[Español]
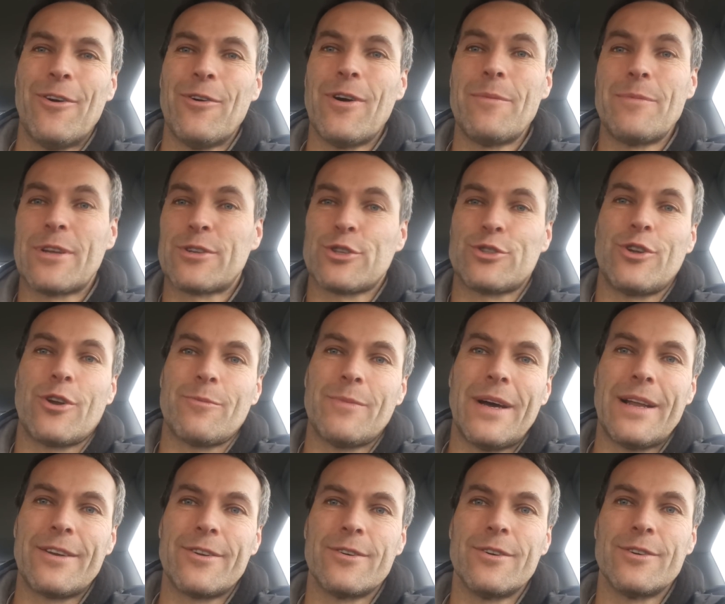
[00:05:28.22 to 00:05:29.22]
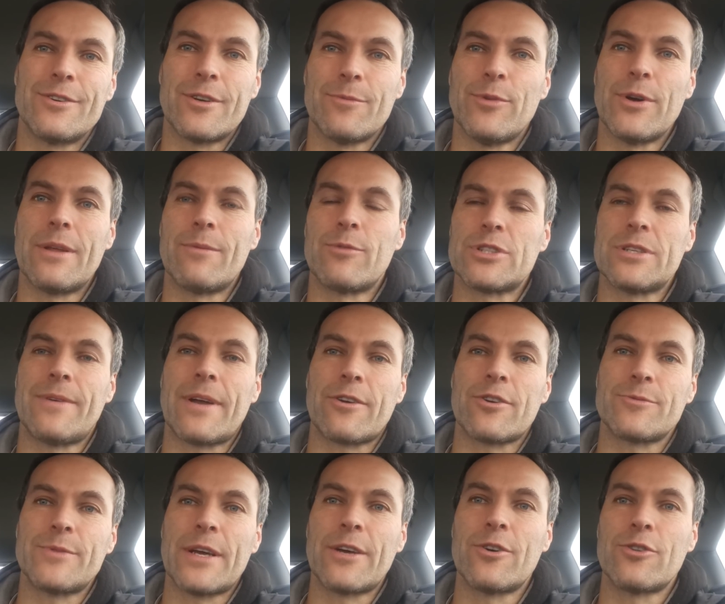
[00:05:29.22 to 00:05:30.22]
o a mí eso es normal, no, no podemos
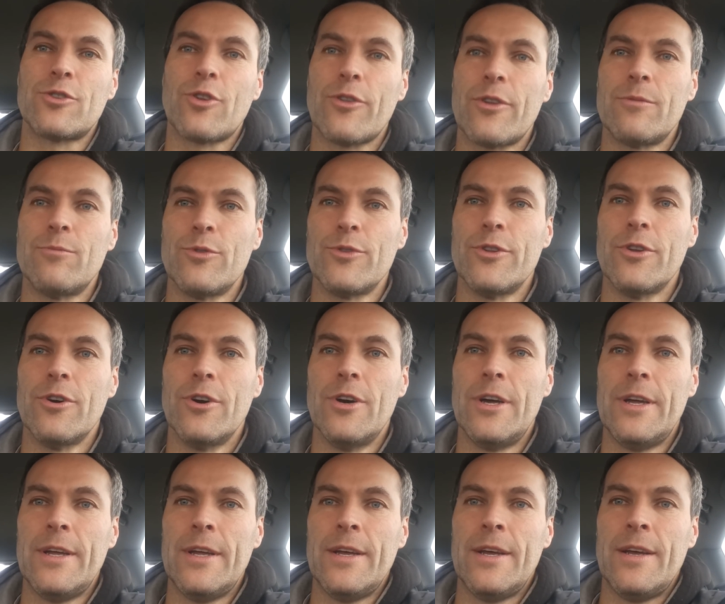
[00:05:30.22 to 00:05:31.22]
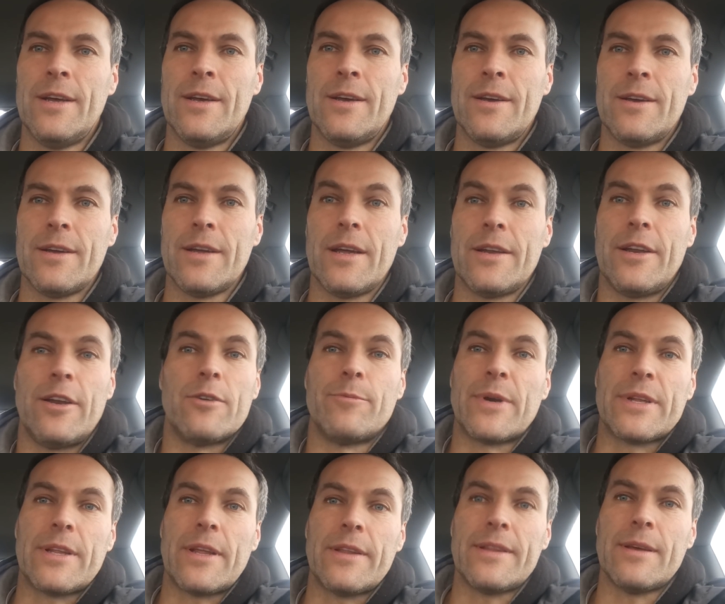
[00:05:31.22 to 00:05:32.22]
llevarnos bien con todo el mundo, eh, ni lo
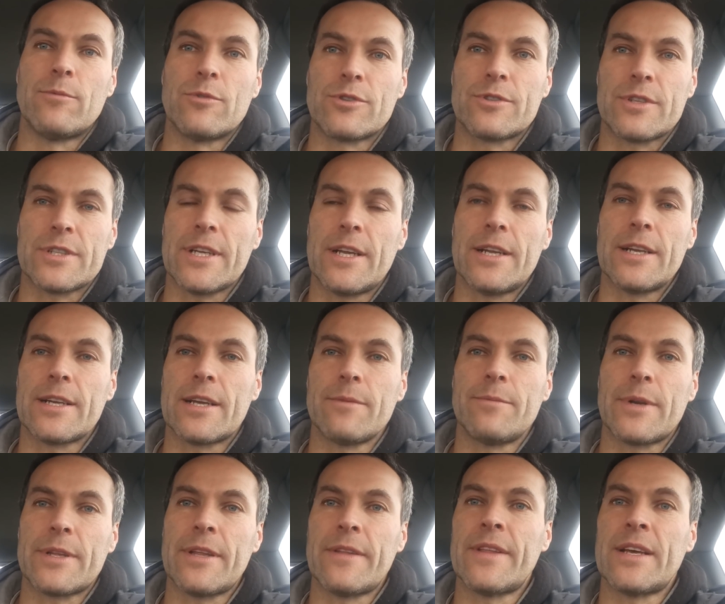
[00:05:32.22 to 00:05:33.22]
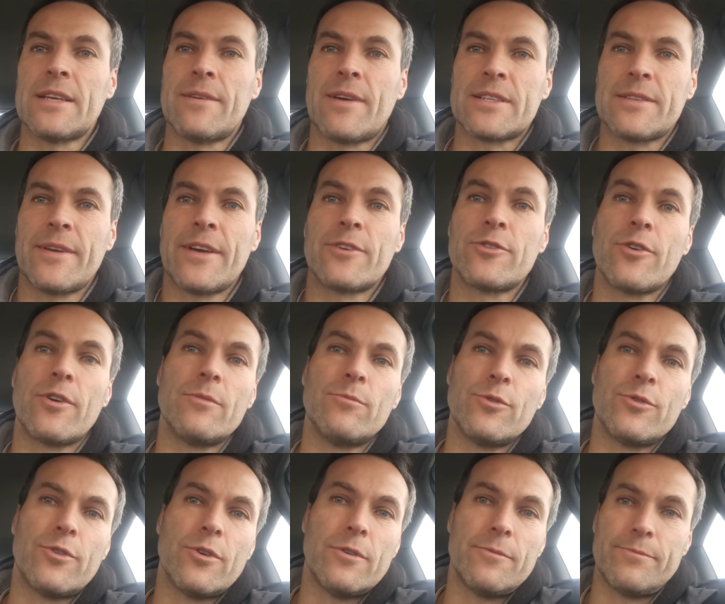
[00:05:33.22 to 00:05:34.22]
pretendemos. O sea, el que pretenda llevarse bien con todo el
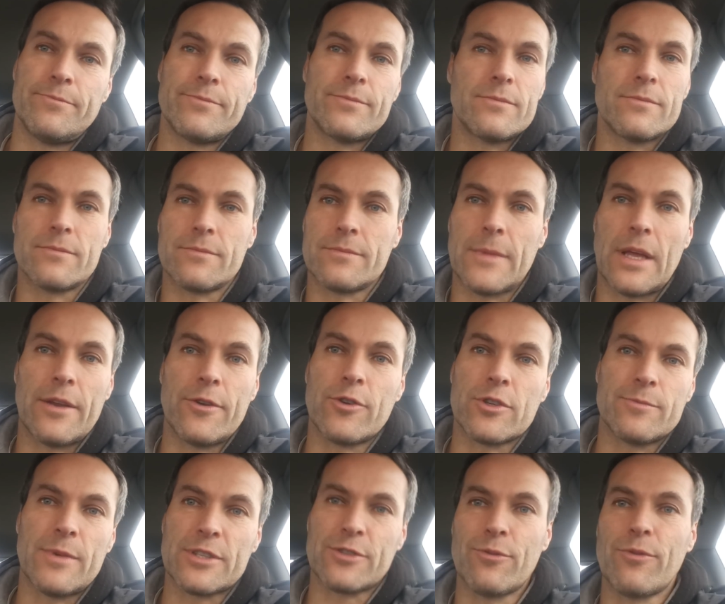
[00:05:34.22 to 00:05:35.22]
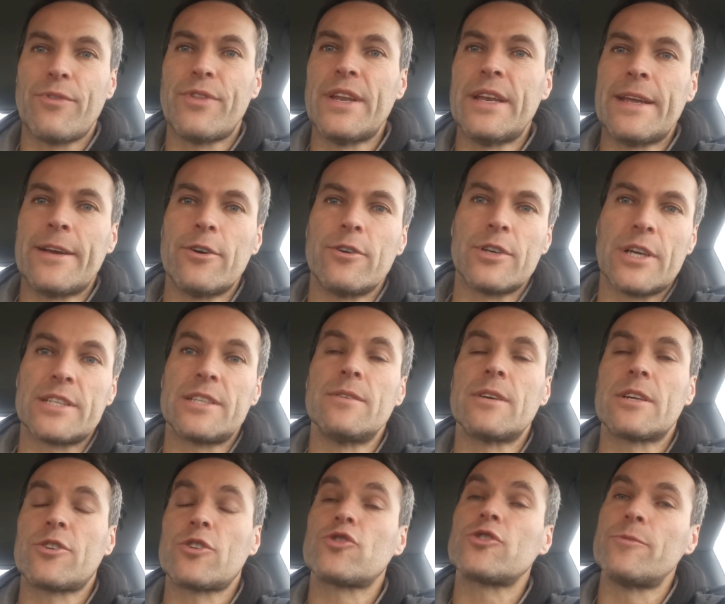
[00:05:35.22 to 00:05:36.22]
mundo no es más que un cínico,
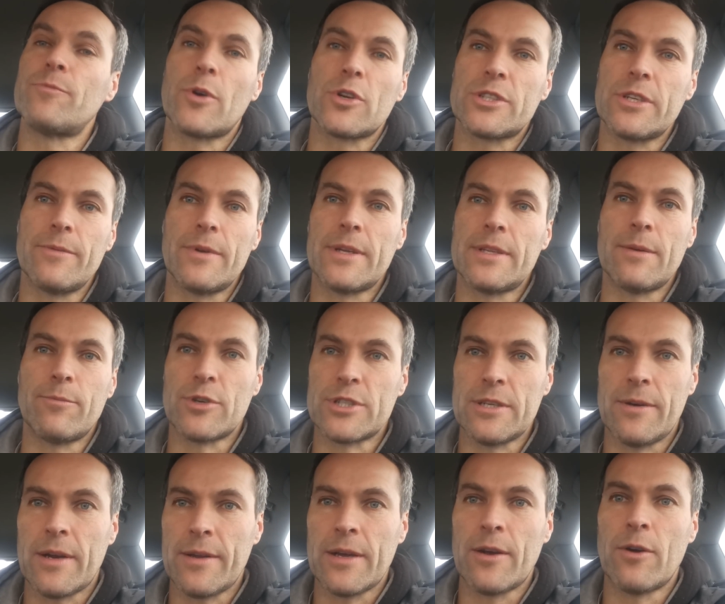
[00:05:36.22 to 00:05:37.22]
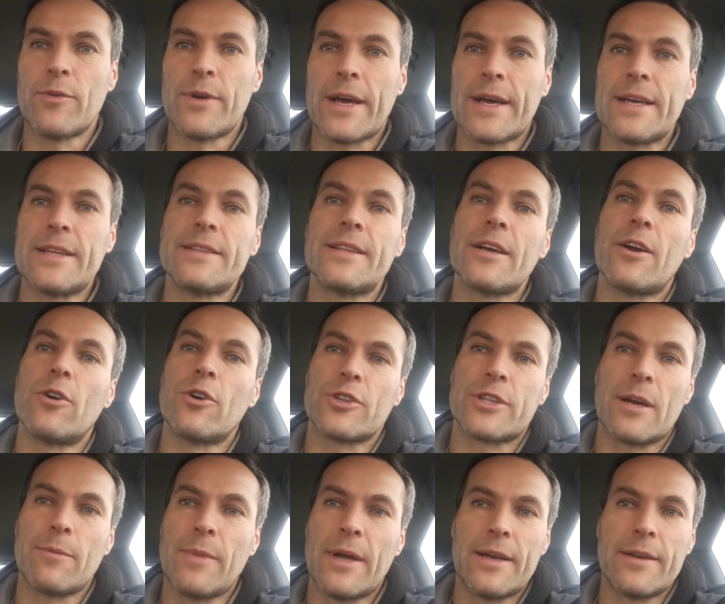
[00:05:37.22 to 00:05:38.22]
eso es imposible. Te puedes llevar bien con una gente y con
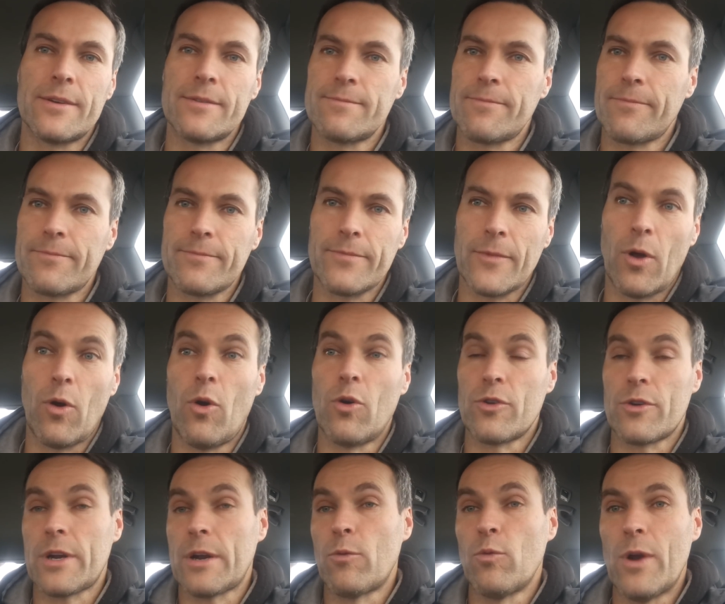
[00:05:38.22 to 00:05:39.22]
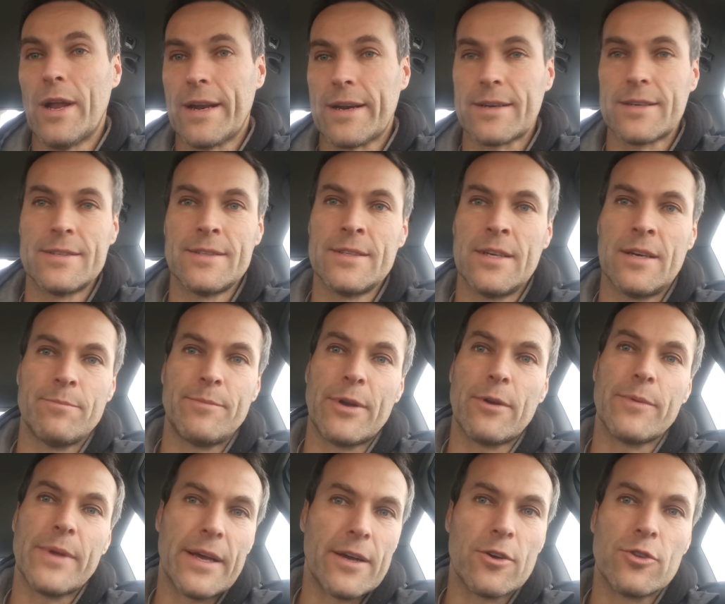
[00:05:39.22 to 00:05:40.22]
otra mal, o regular,
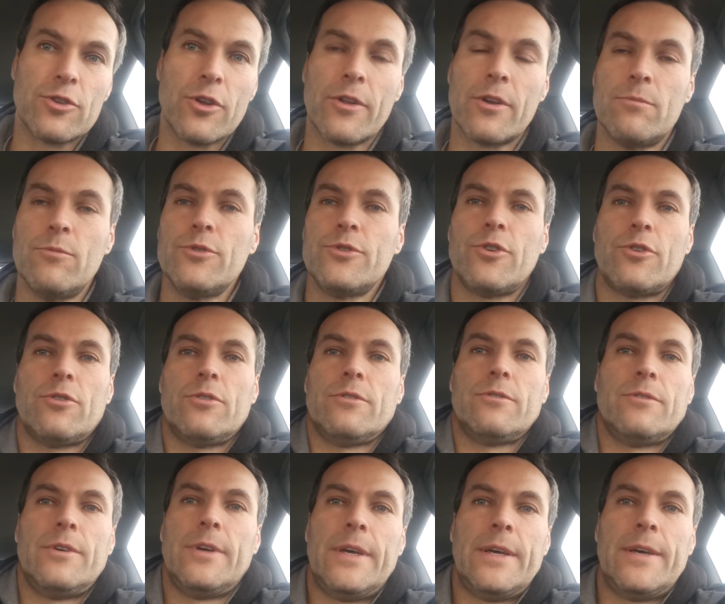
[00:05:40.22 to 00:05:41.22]
pero bien con todo el mundo no,